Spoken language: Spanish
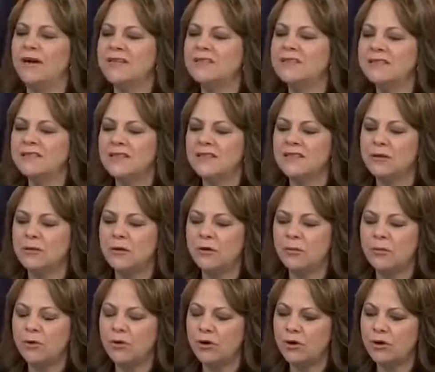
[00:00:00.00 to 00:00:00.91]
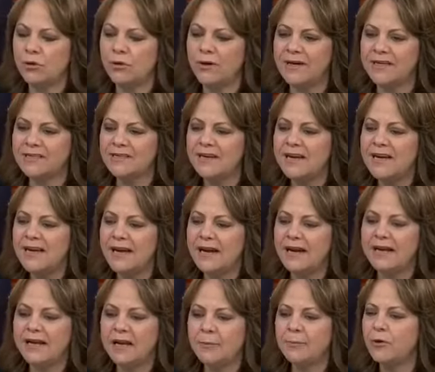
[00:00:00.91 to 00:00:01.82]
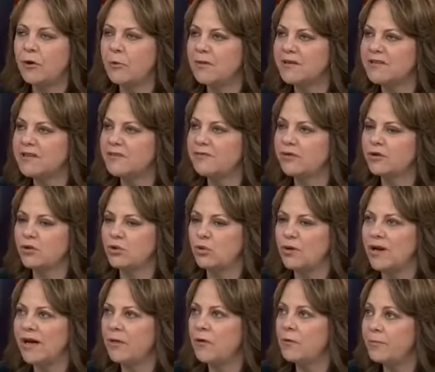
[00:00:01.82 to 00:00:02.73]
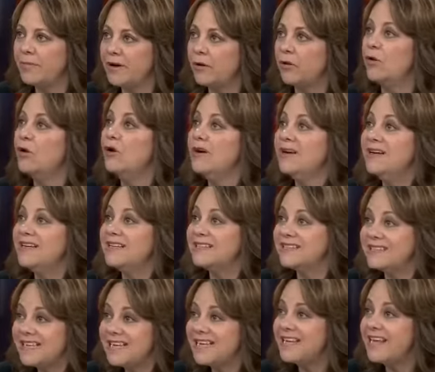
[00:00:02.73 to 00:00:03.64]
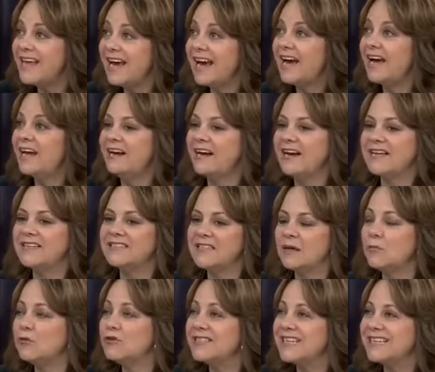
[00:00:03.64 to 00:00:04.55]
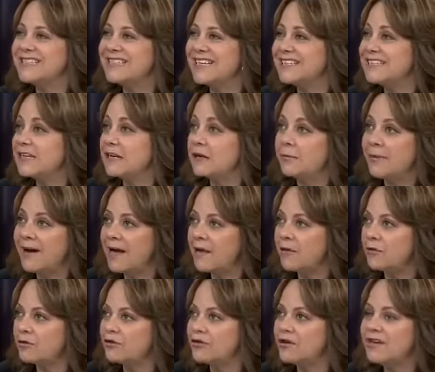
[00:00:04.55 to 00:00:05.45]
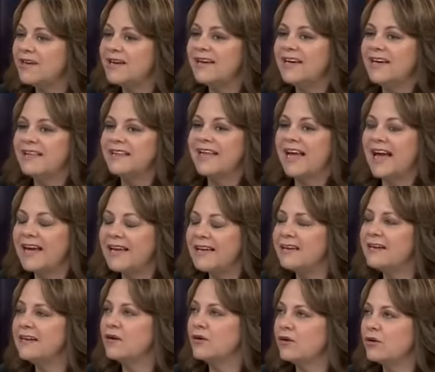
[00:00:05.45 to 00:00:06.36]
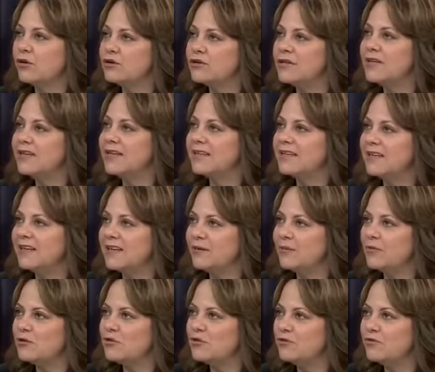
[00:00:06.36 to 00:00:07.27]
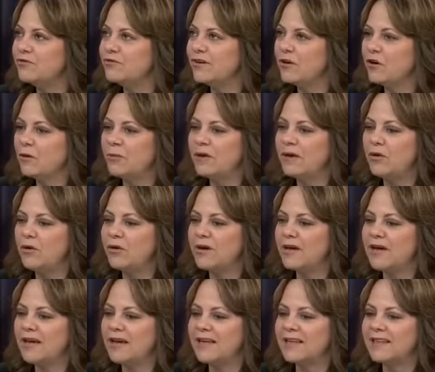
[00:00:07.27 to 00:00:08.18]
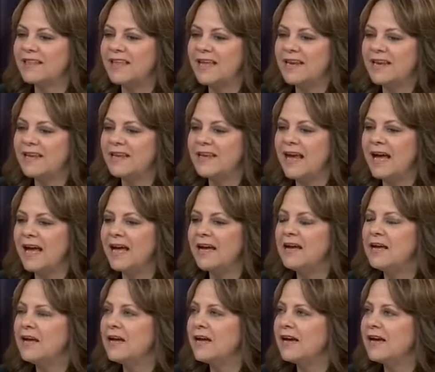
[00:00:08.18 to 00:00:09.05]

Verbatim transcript: En este sentido, a lo mejor no es el ejemplo más afortunado, pero sí llegan, estamos exacerbados. Hay que reconocer que tenemos un fenómeno que tiene ya